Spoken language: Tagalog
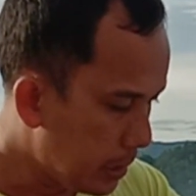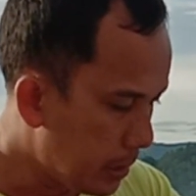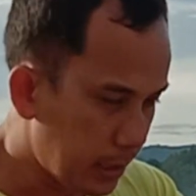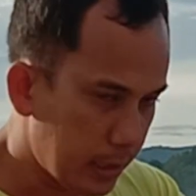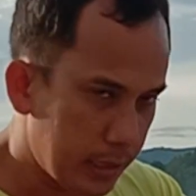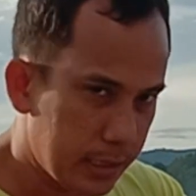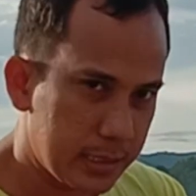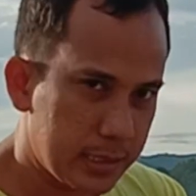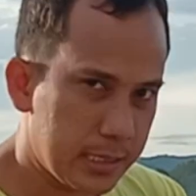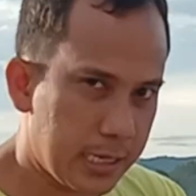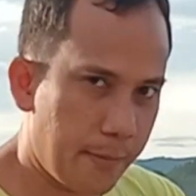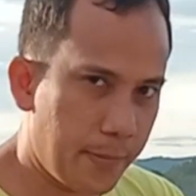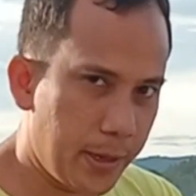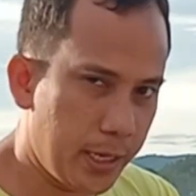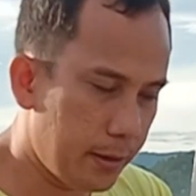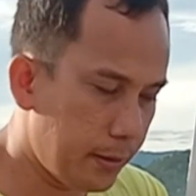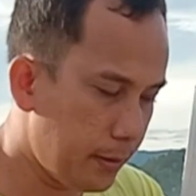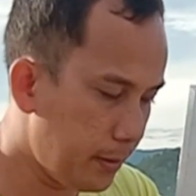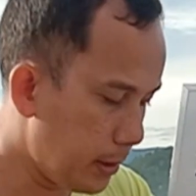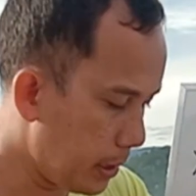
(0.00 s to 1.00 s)
sabi
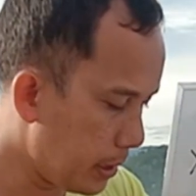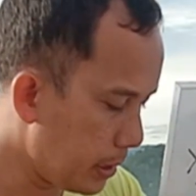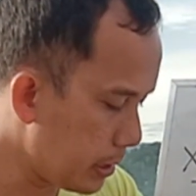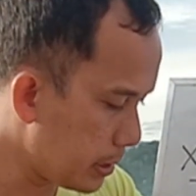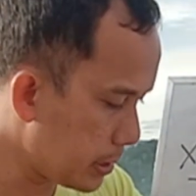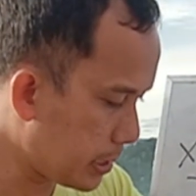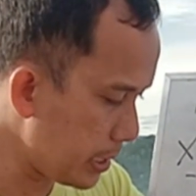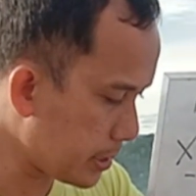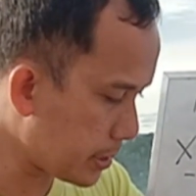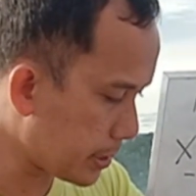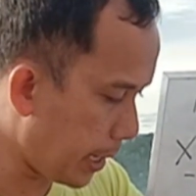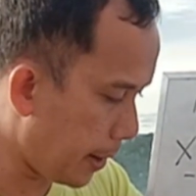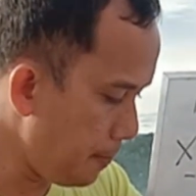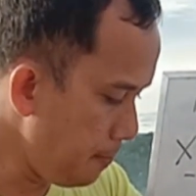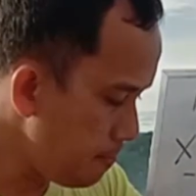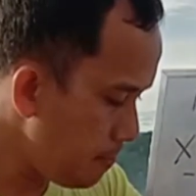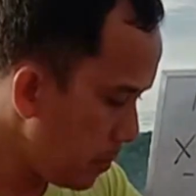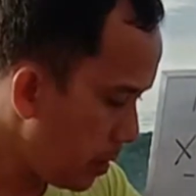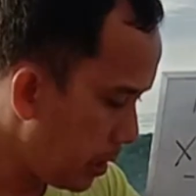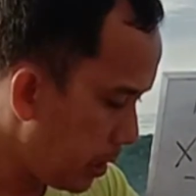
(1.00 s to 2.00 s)
ng system,
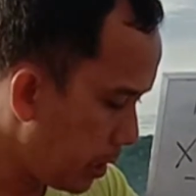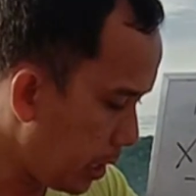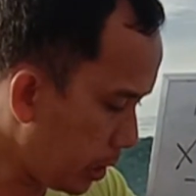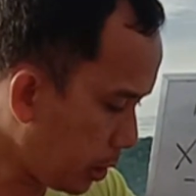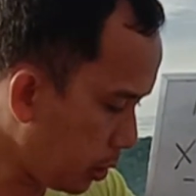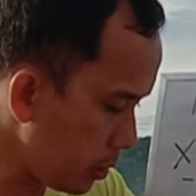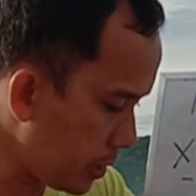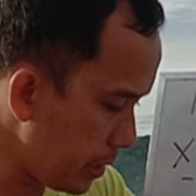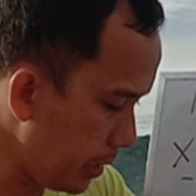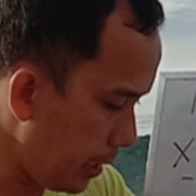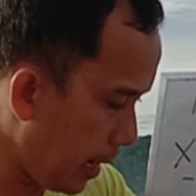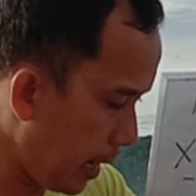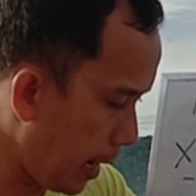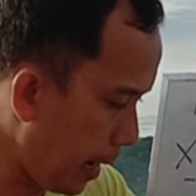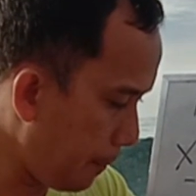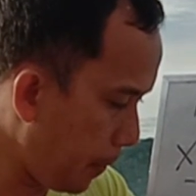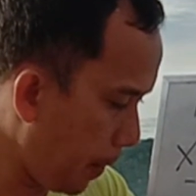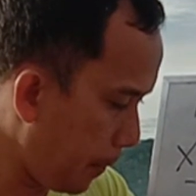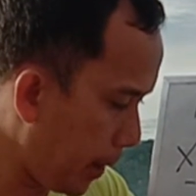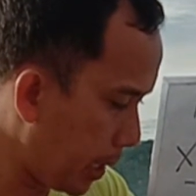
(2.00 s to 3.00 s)
ito sila ay
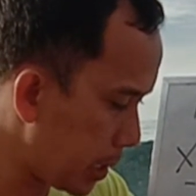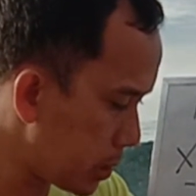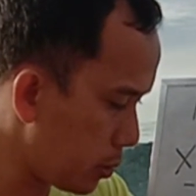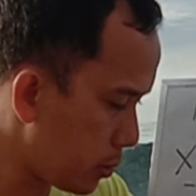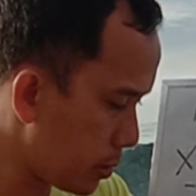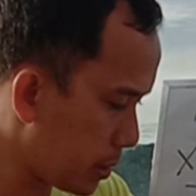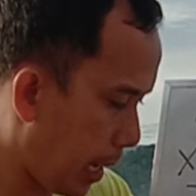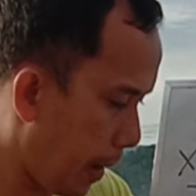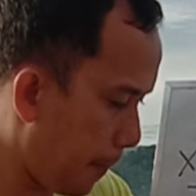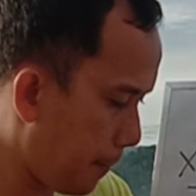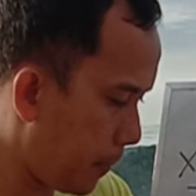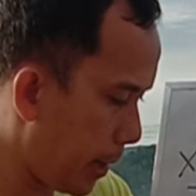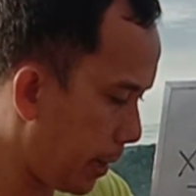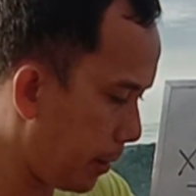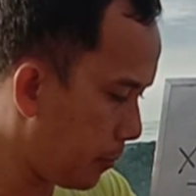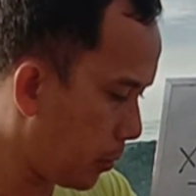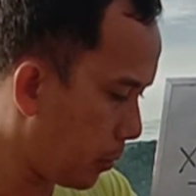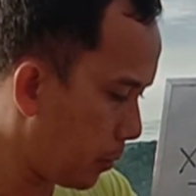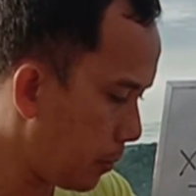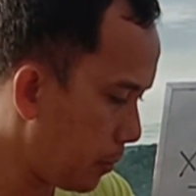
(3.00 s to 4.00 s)
papasok sa upline
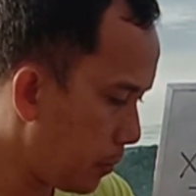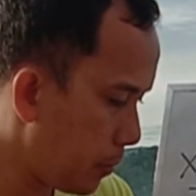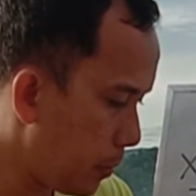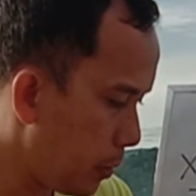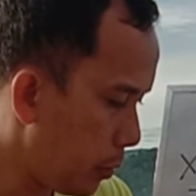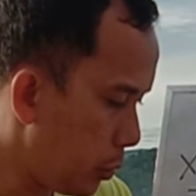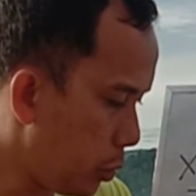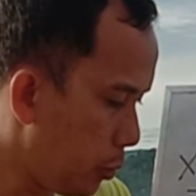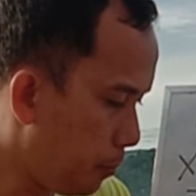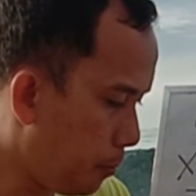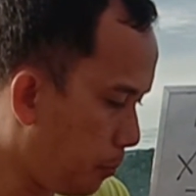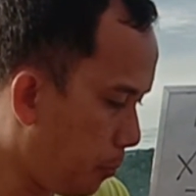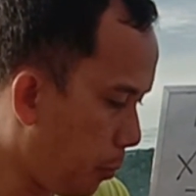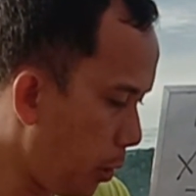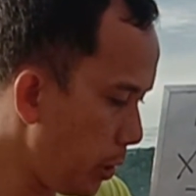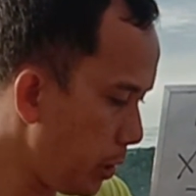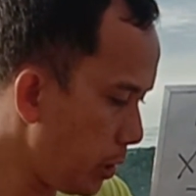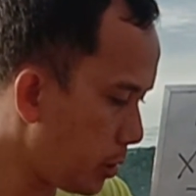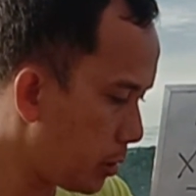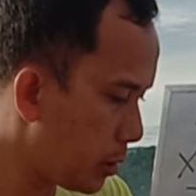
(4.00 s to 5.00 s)
mo. Yung
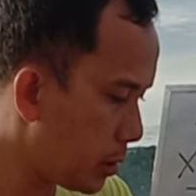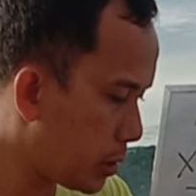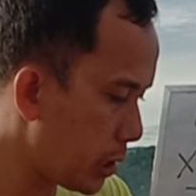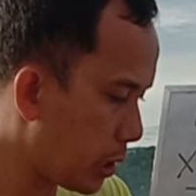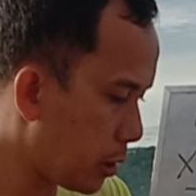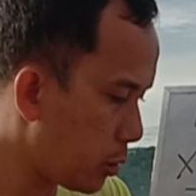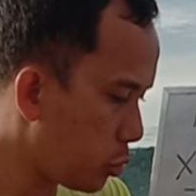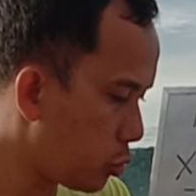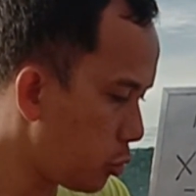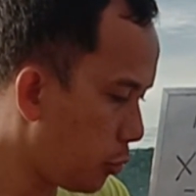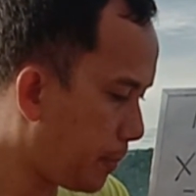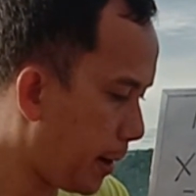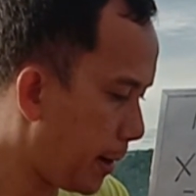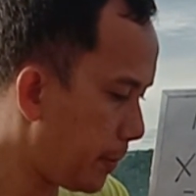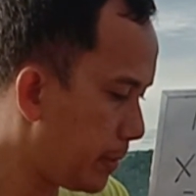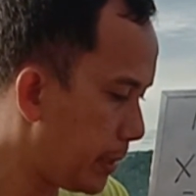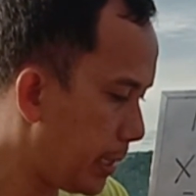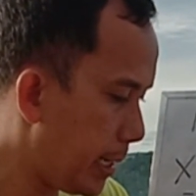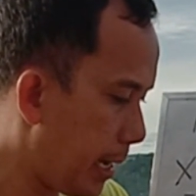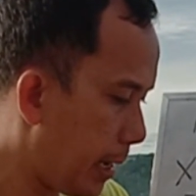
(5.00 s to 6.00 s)
0.025
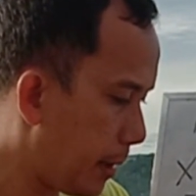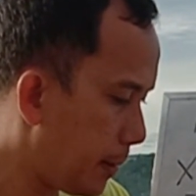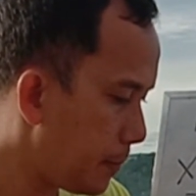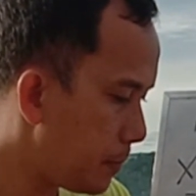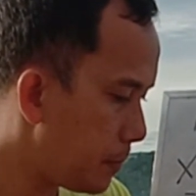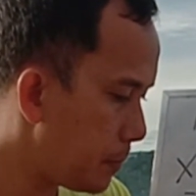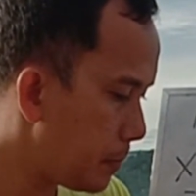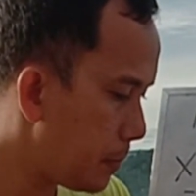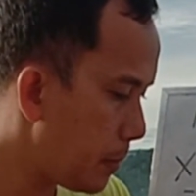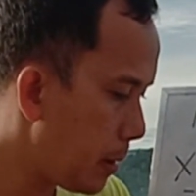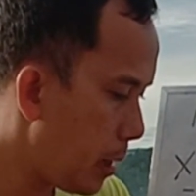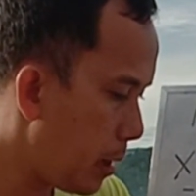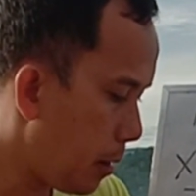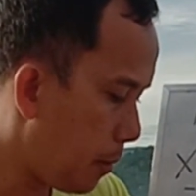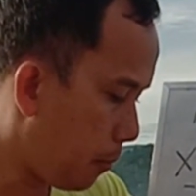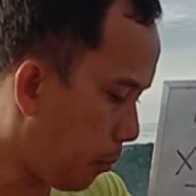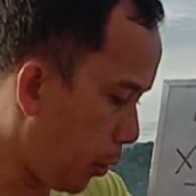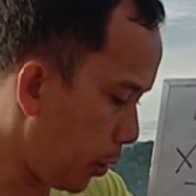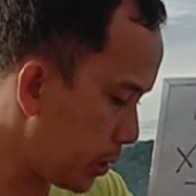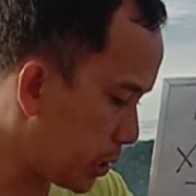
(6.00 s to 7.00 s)
nila.
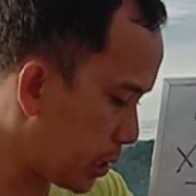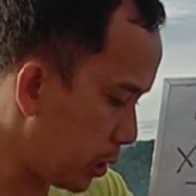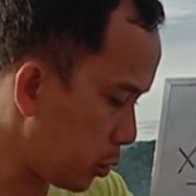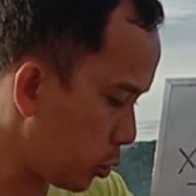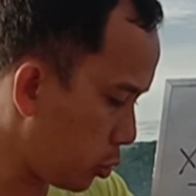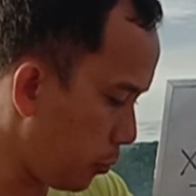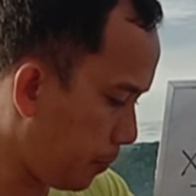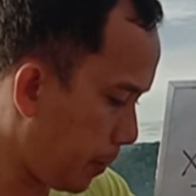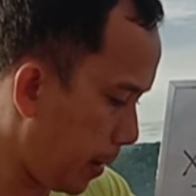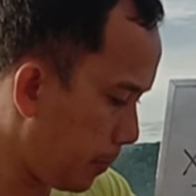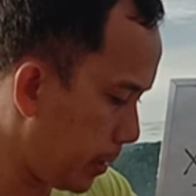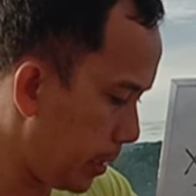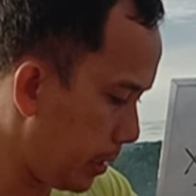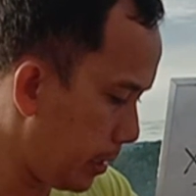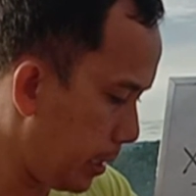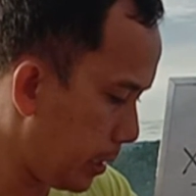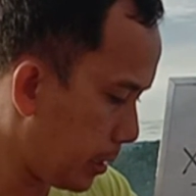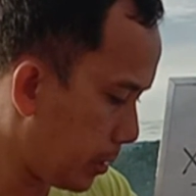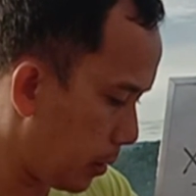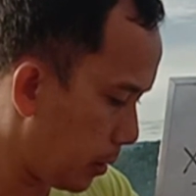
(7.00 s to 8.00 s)
0.025 din
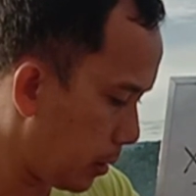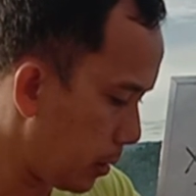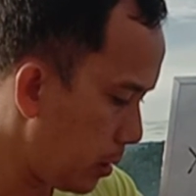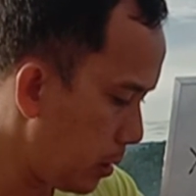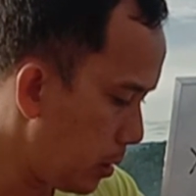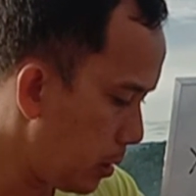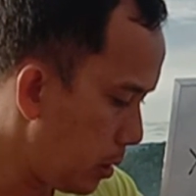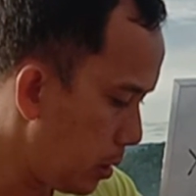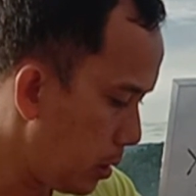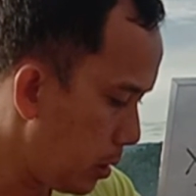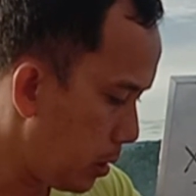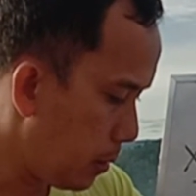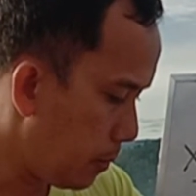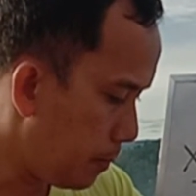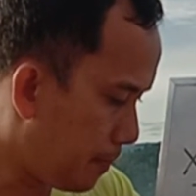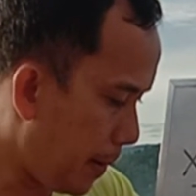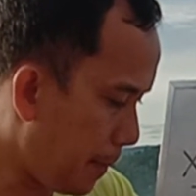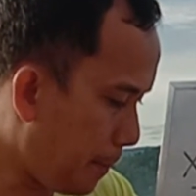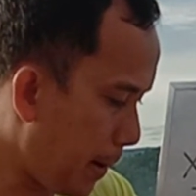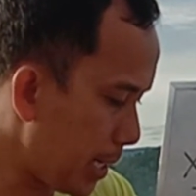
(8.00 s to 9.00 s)
dito.
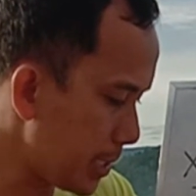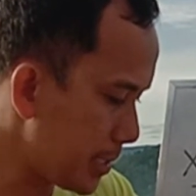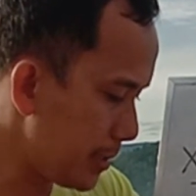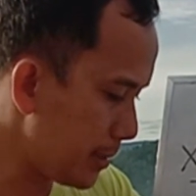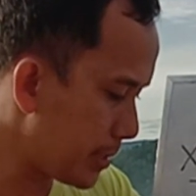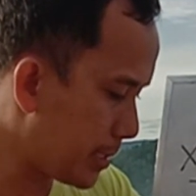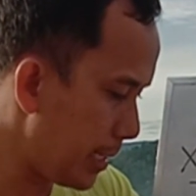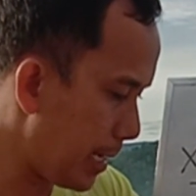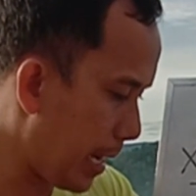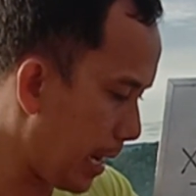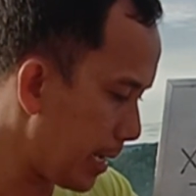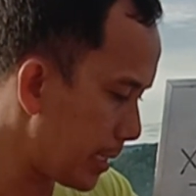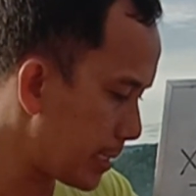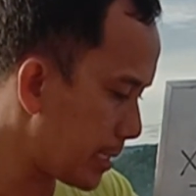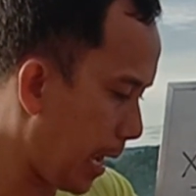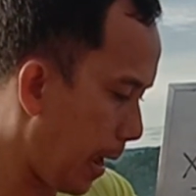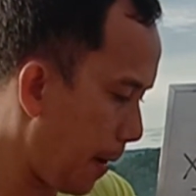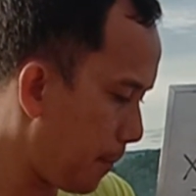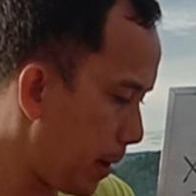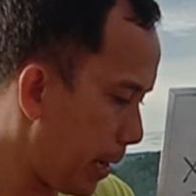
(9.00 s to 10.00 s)
Papasok sila
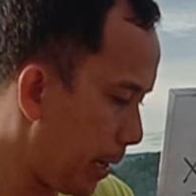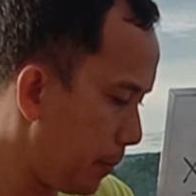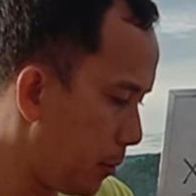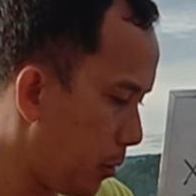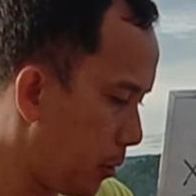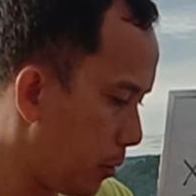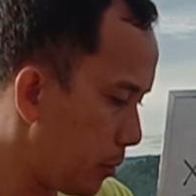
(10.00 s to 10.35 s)
sa upline mo.